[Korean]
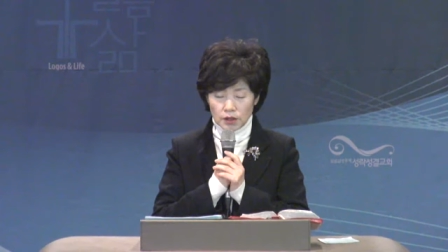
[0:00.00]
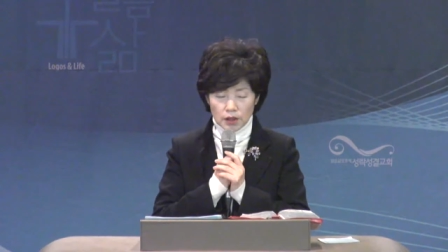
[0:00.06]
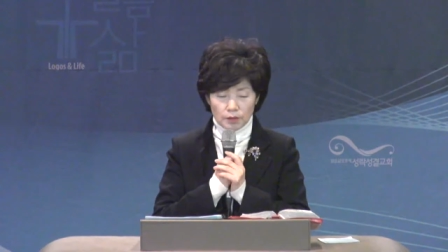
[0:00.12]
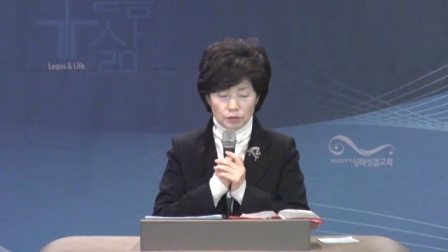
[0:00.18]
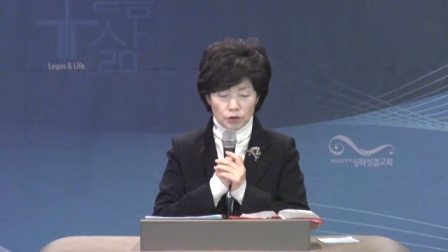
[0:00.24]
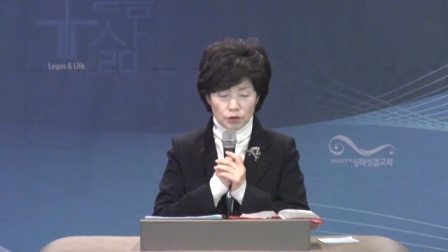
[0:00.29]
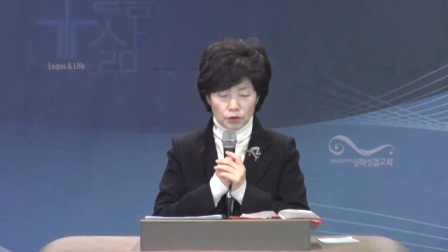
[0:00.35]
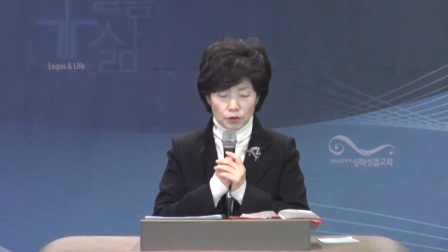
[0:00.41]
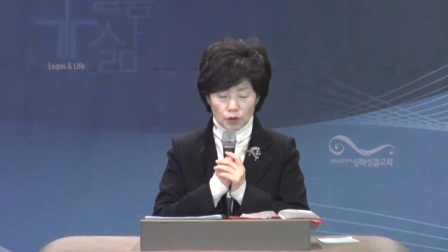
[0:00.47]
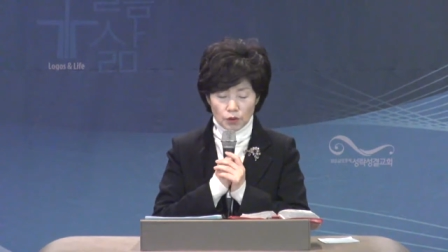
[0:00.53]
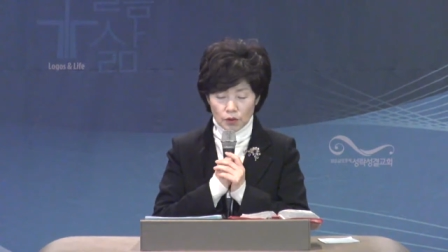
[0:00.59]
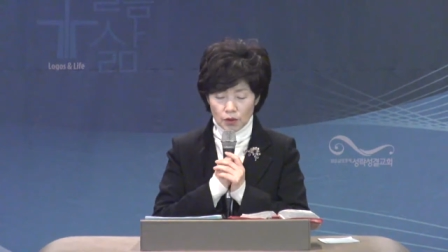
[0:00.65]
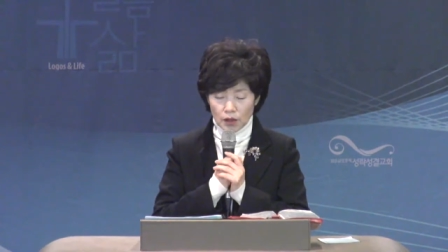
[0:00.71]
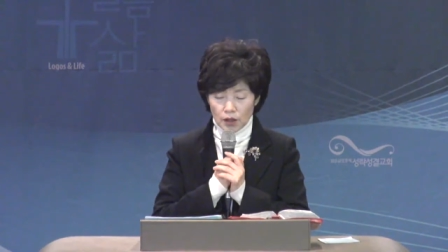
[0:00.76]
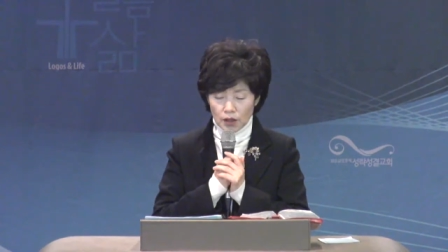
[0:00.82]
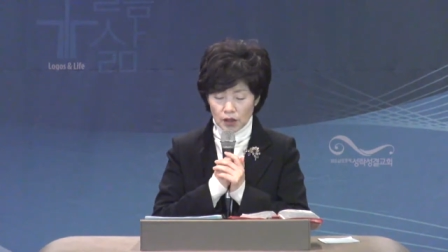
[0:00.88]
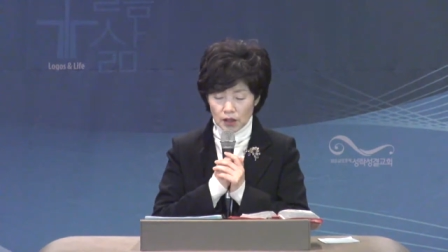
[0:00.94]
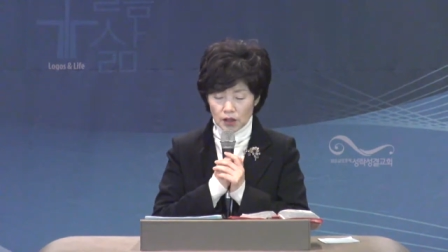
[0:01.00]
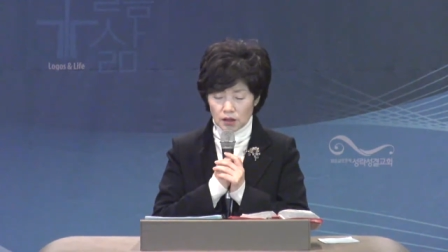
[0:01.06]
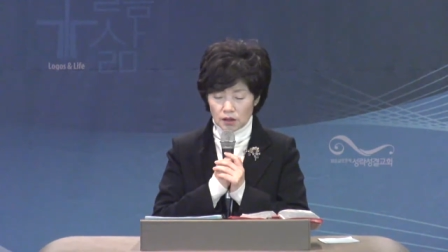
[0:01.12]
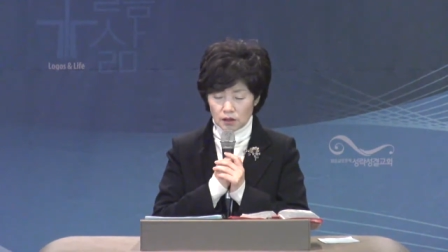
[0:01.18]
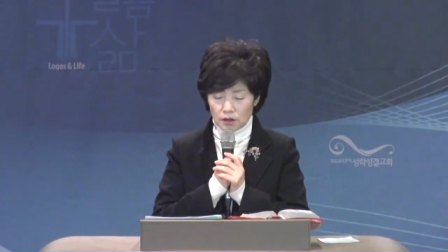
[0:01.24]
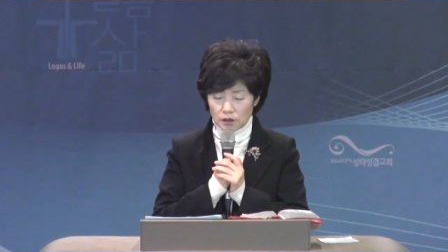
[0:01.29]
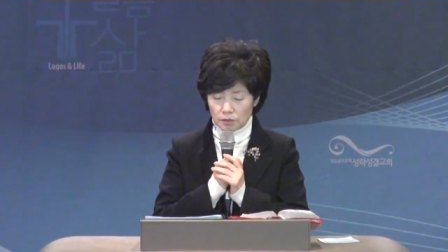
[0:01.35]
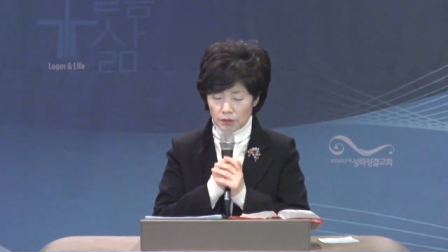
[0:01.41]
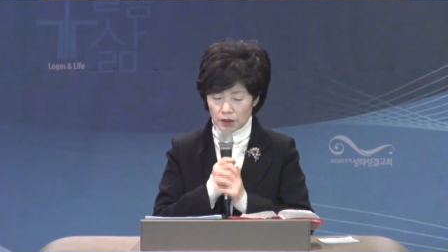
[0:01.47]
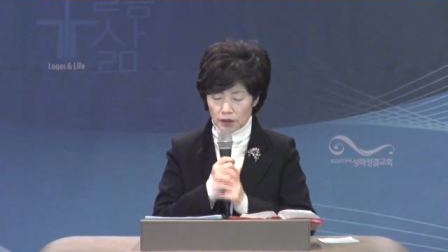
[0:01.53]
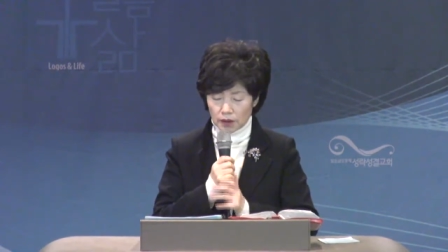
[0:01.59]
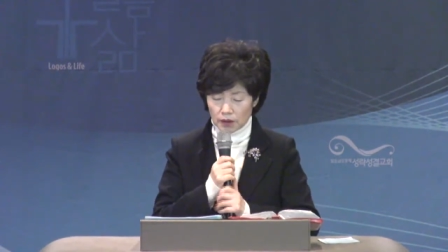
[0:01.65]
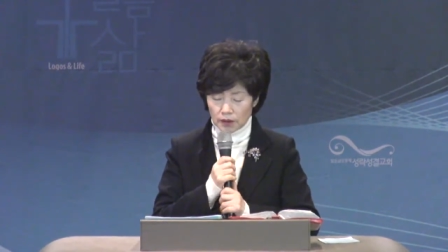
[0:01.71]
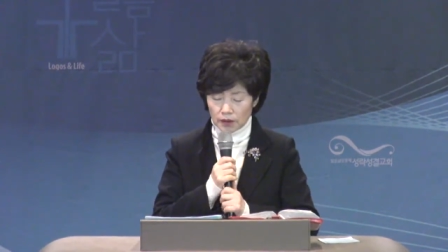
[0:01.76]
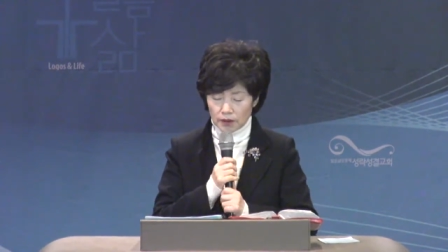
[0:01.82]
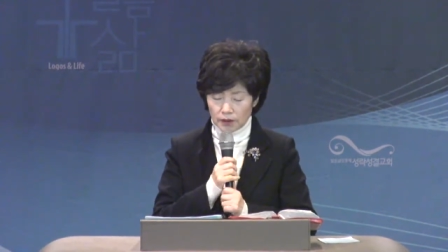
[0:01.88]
잠그고 있었습니다.